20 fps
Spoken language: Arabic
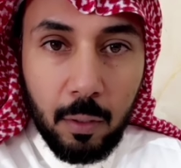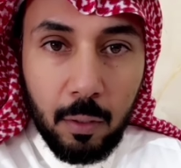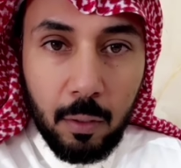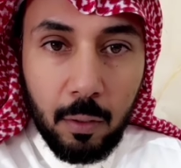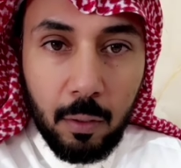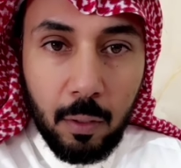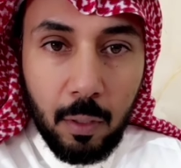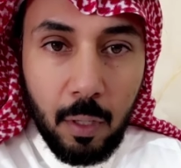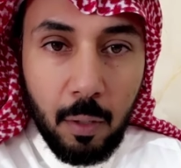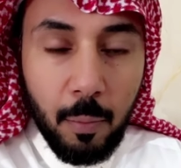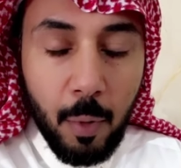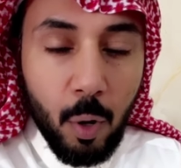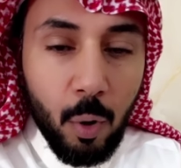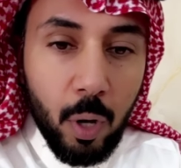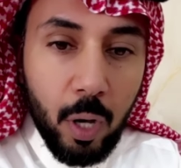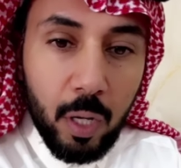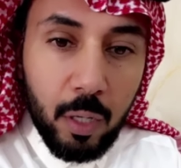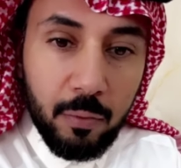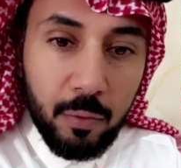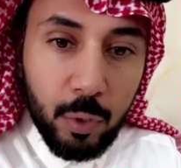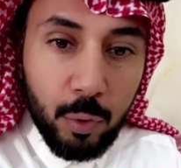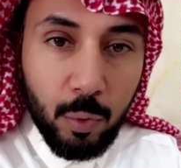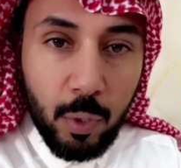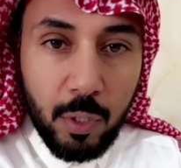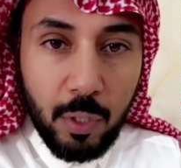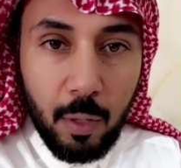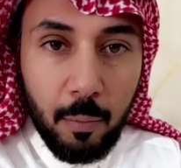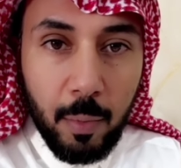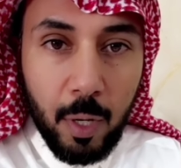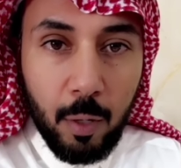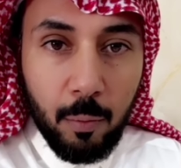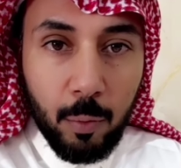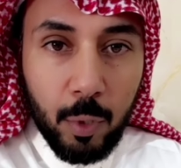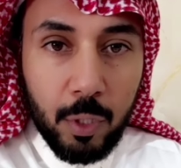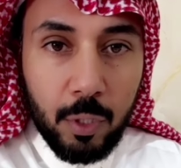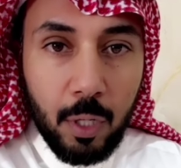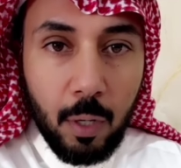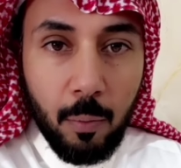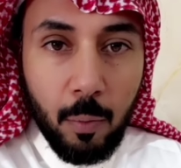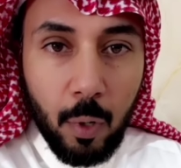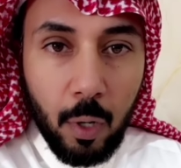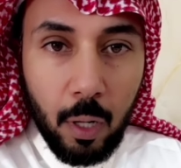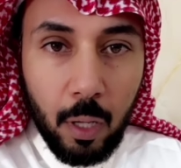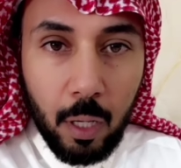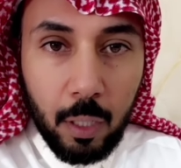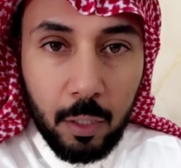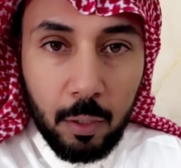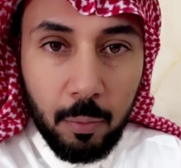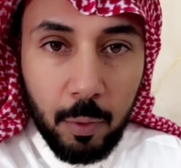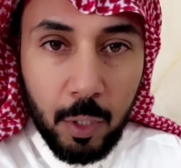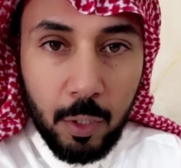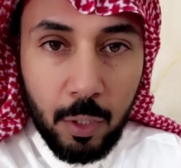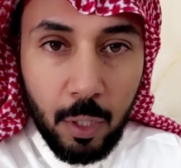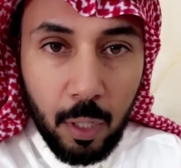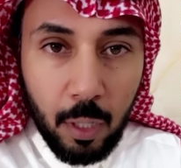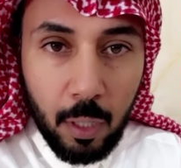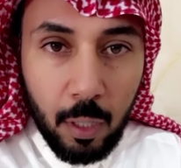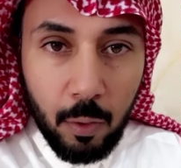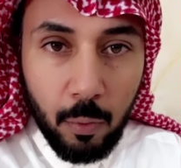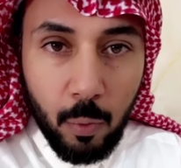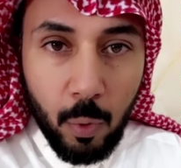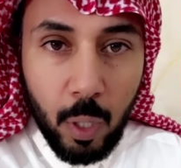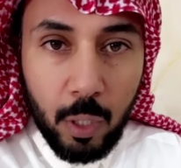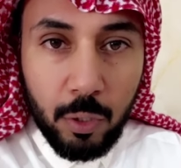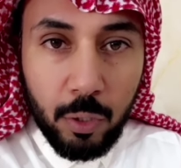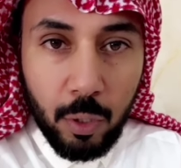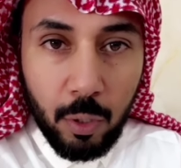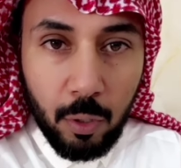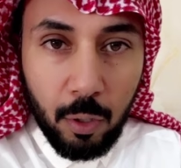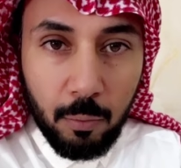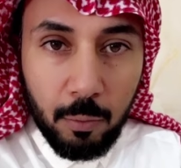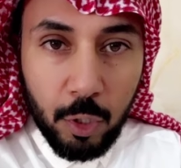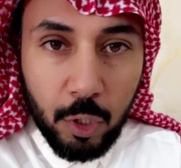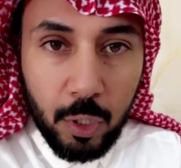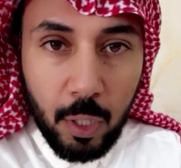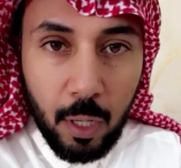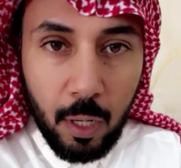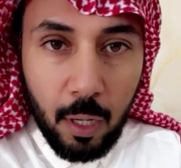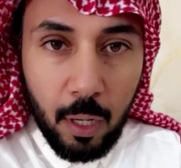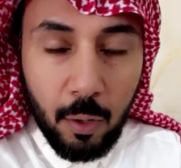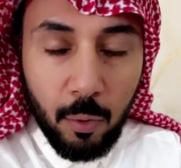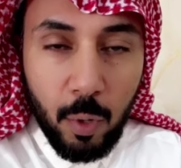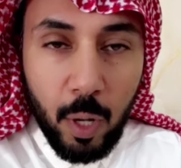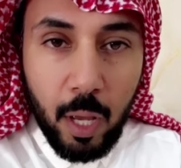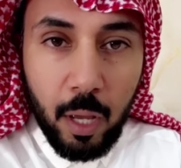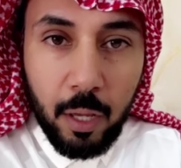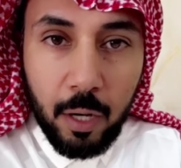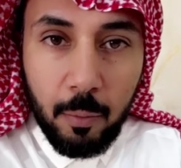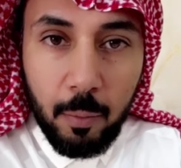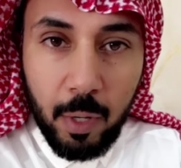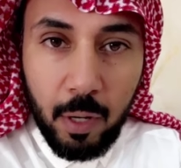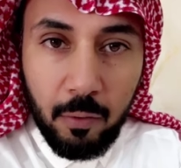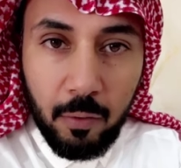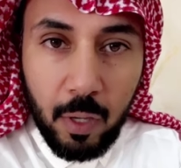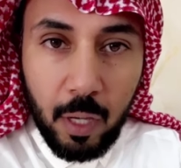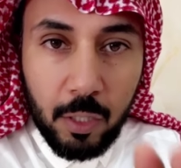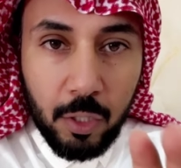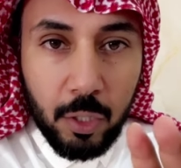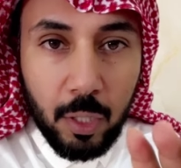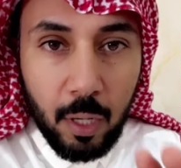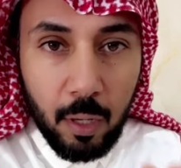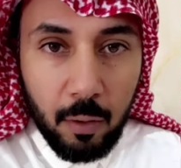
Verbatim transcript: اللي ما هو عارف يتواصل معهم واتساب والله يكتب اجري واجركم ان شاء الله ولا يحرمنا فيها الشرف